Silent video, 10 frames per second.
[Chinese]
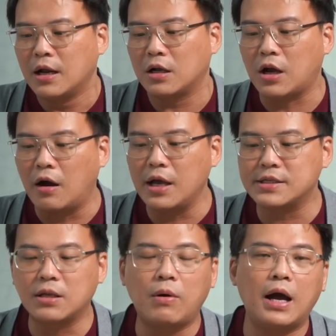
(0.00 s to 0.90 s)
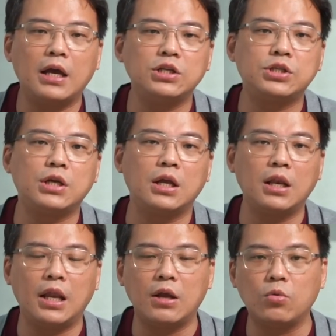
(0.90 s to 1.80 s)
啊，唐 S 的话一
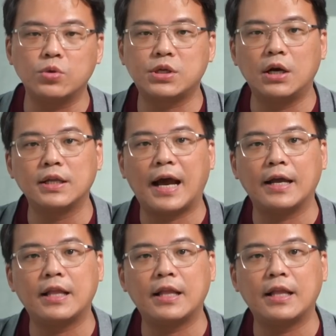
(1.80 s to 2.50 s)
千零五十二台，